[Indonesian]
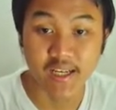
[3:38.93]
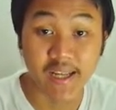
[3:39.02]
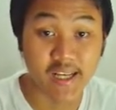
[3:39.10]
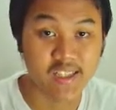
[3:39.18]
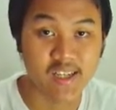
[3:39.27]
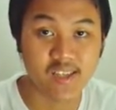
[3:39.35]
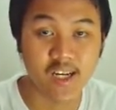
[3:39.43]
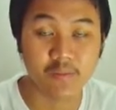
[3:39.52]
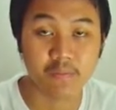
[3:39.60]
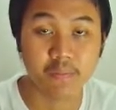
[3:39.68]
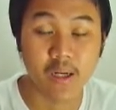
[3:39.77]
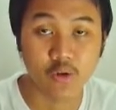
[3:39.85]
dex yang
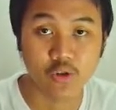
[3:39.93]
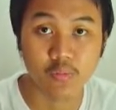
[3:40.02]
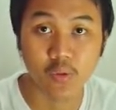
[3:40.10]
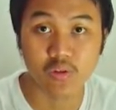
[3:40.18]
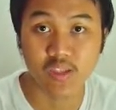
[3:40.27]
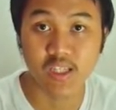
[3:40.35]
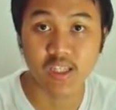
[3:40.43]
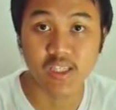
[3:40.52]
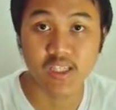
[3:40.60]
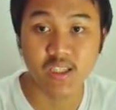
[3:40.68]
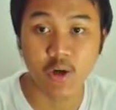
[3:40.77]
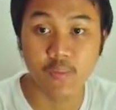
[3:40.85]
sangat bagus menurut saya
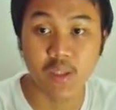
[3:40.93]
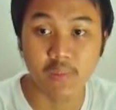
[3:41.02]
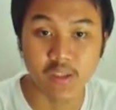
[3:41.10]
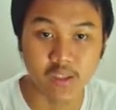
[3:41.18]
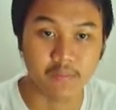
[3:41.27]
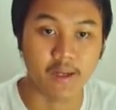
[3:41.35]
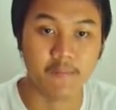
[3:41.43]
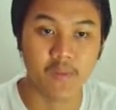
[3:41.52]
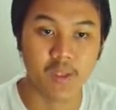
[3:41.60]
di Optimism ya.